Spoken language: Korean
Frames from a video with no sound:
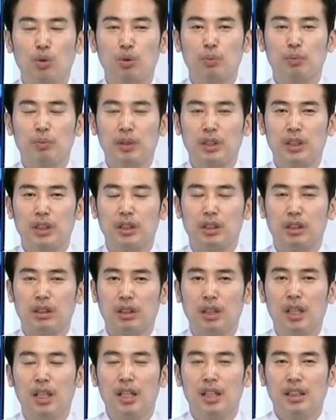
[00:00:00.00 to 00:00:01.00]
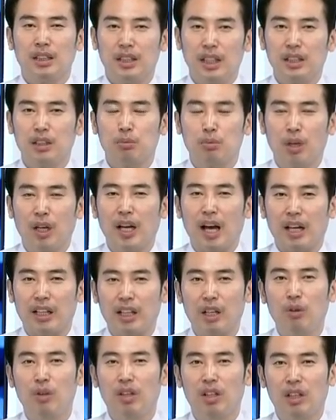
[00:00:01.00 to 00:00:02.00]
좀 그 시장에서 부각이 안
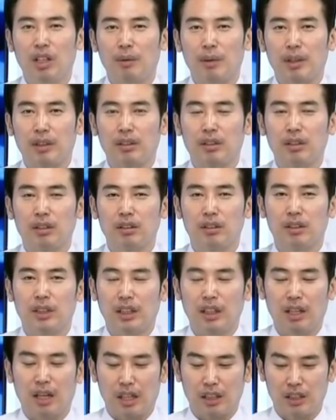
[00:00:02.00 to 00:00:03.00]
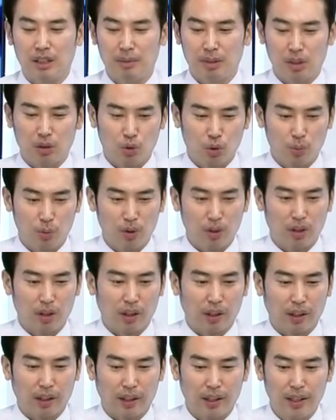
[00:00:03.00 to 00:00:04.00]
되고 있기 때문에 저는 상당히 관심이 있는
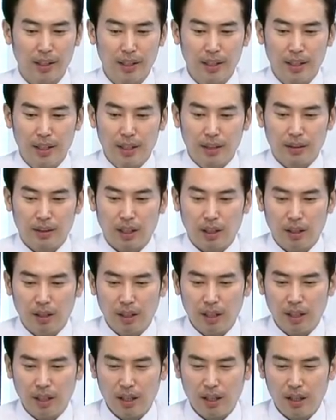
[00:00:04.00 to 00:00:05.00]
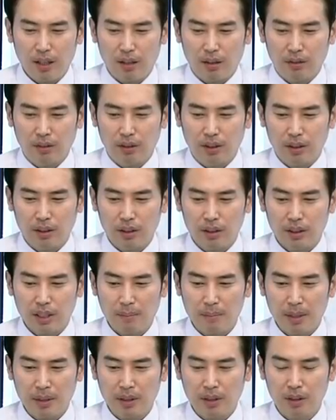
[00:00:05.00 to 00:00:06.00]
종목인데 음. 최근에 어쨌든
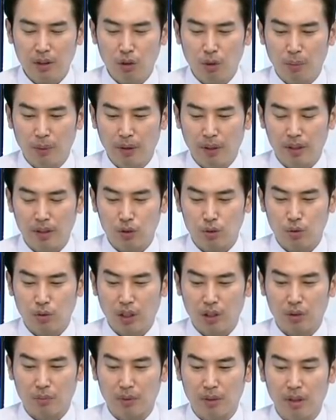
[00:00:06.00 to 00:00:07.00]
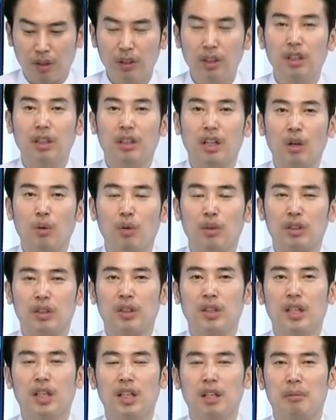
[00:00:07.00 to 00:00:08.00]
37,500원에서 주가가 좀 턴이 되고 있는
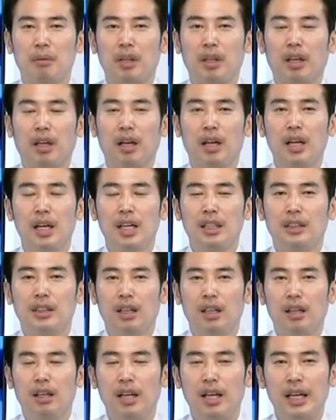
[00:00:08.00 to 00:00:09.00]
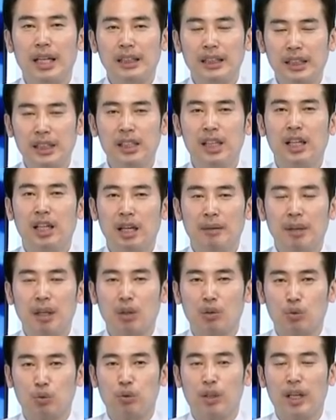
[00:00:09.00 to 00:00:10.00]
상황입니다. 최근에 신약
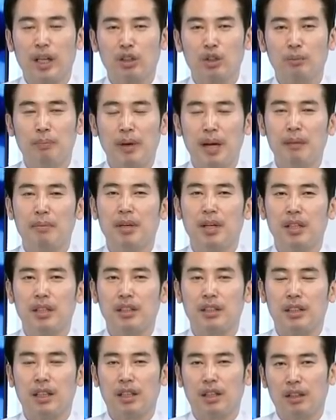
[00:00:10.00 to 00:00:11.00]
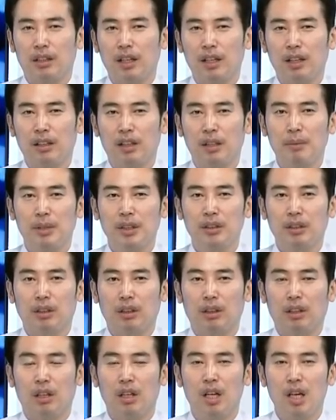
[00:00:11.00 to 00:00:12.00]
개발 두 개가 좀파이브라인이 진행이 되게
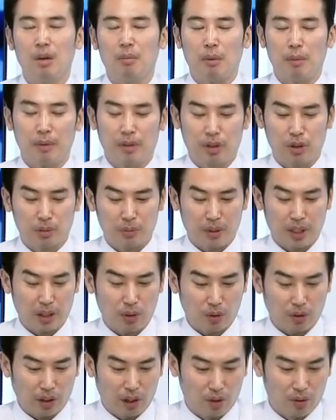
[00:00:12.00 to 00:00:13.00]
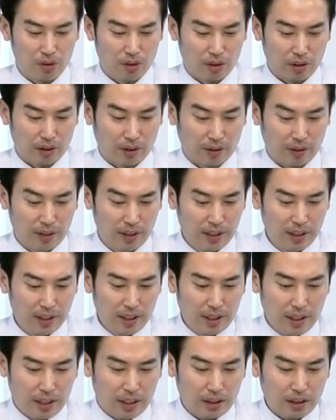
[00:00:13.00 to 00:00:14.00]
되면서 모멘텀 작용이 되고 있는데요.
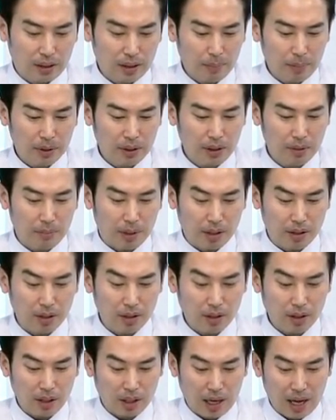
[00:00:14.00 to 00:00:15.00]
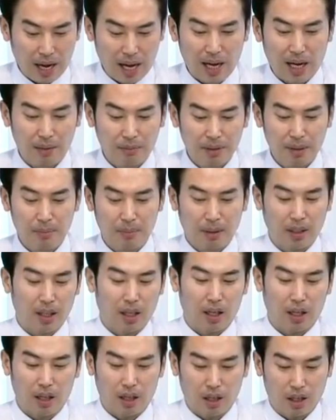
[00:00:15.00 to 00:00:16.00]
일단 첫 번째는 면역
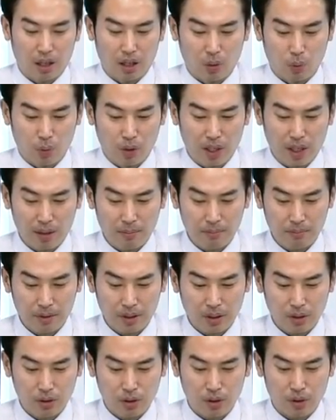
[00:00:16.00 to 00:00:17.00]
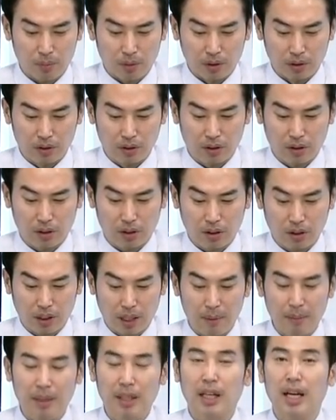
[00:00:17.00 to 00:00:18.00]
항암제입니다. 어, 위암 치료제를 먼저
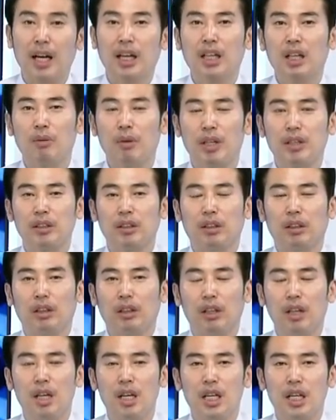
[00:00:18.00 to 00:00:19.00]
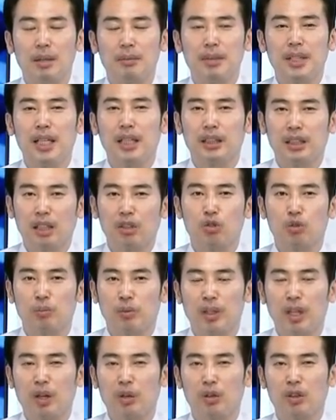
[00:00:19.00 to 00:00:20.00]
개발을 하기 위해서 임상 이상을
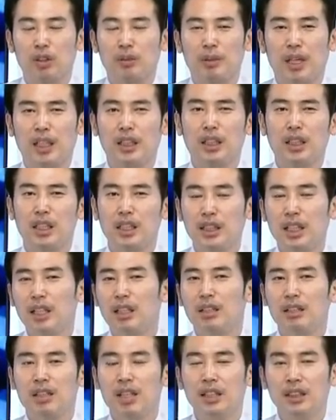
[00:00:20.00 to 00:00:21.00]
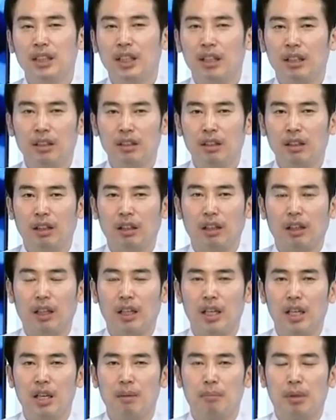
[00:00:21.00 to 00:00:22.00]
준비를 하고 있습니다. 아직 일상이 끝나지 않은데
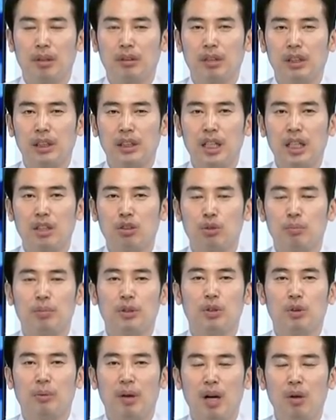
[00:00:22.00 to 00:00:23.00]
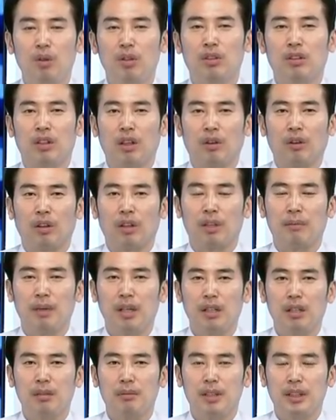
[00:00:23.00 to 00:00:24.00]
벌써 이상을 준비를 좀 하고 있더라고요.
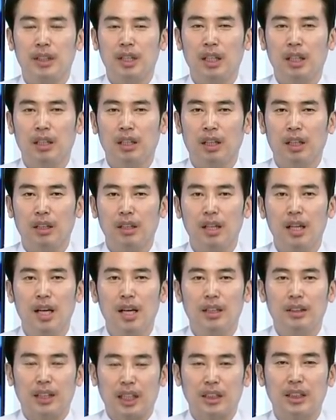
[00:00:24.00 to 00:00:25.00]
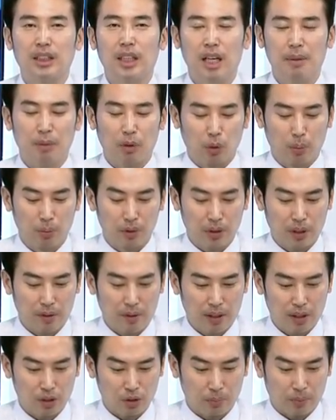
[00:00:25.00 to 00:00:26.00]
그만큼 일상에 대한 자신감이 높은
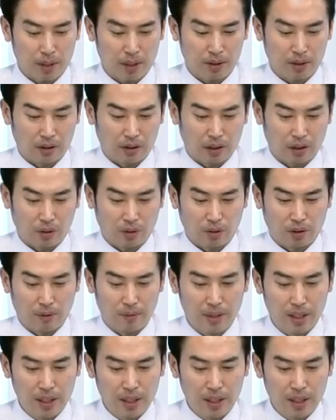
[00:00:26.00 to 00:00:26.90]
상황에 좀 봐야 될 것 같고요.